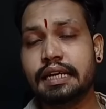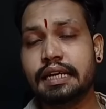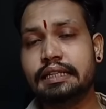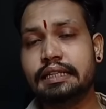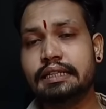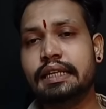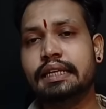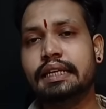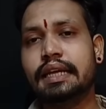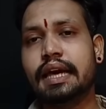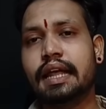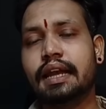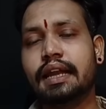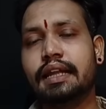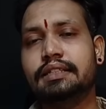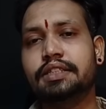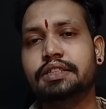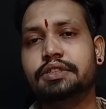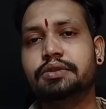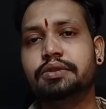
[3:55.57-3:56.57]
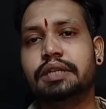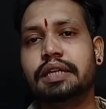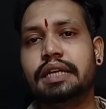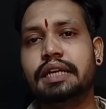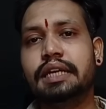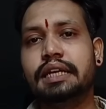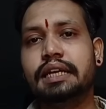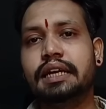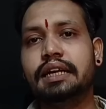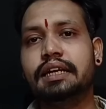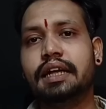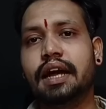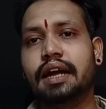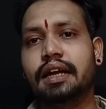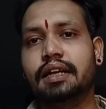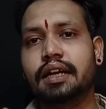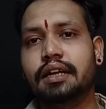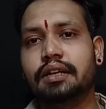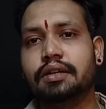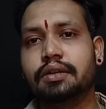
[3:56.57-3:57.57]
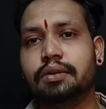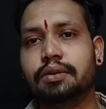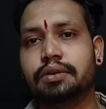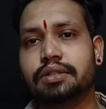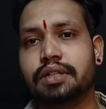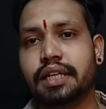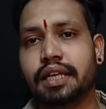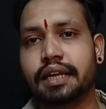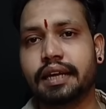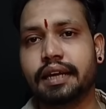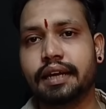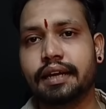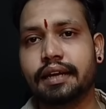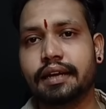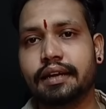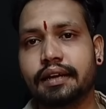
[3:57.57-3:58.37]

இந்தியன் ஏர்லைன்ஸை தூக்கி நீங்க டாடாக்கு கொடுத்துட்டீங்க